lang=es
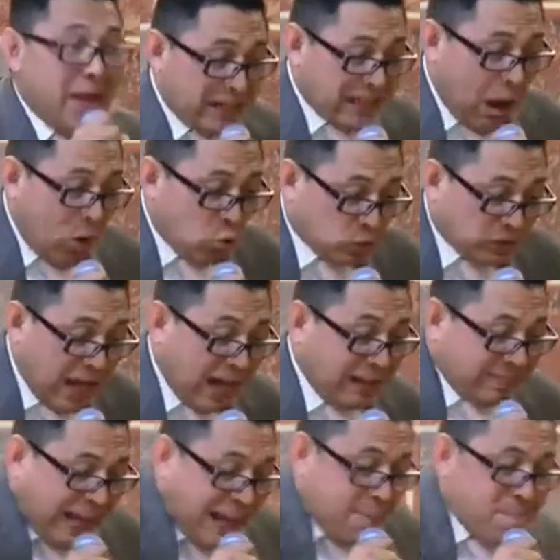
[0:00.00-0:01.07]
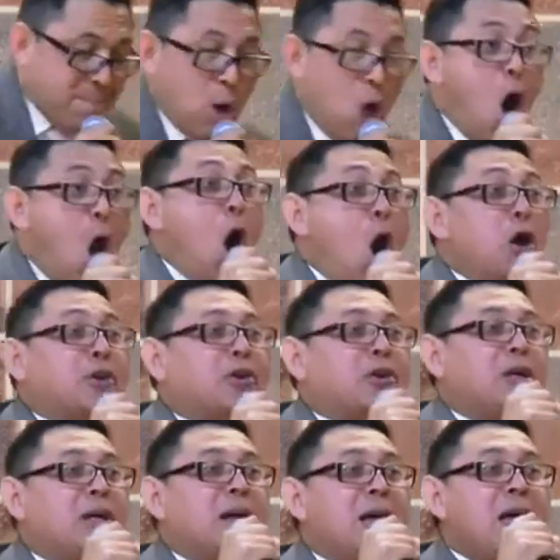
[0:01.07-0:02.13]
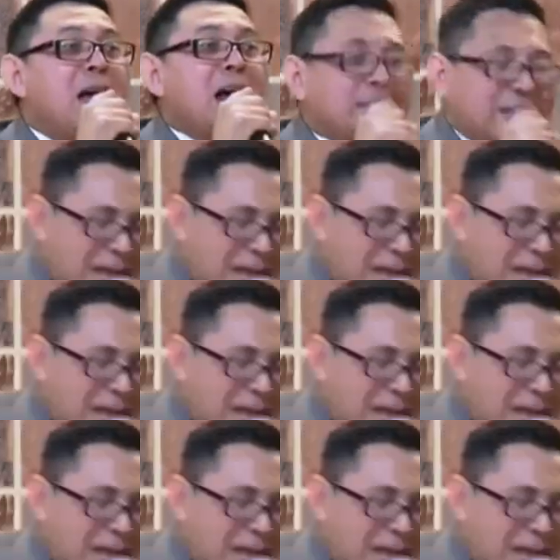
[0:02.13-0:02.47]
debe de causar temblor,